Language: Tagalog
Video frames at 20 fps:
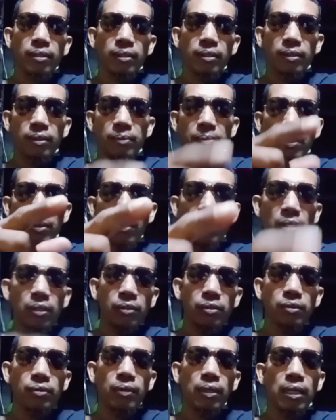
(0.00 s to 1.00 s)
pero
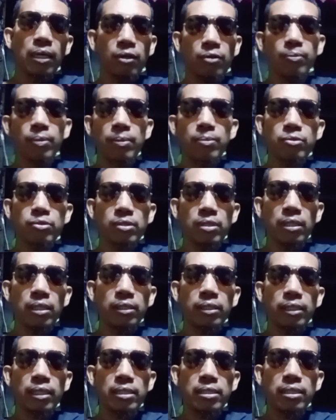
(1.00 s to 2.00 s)
ako wala akong pamusta
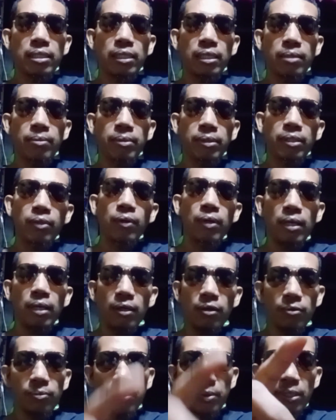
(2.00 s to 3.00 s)
tigasin ng Cavite wala
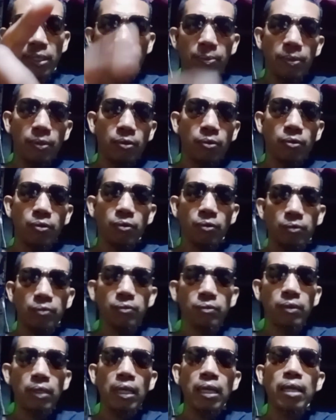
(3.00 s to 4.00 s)
akong pera pero
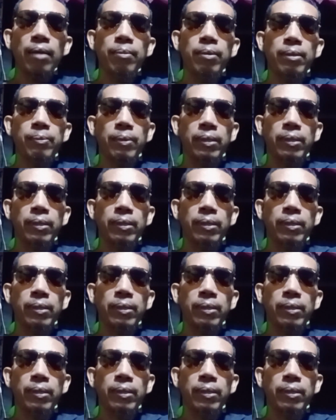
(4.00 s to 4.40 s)
lalaban pa rin ako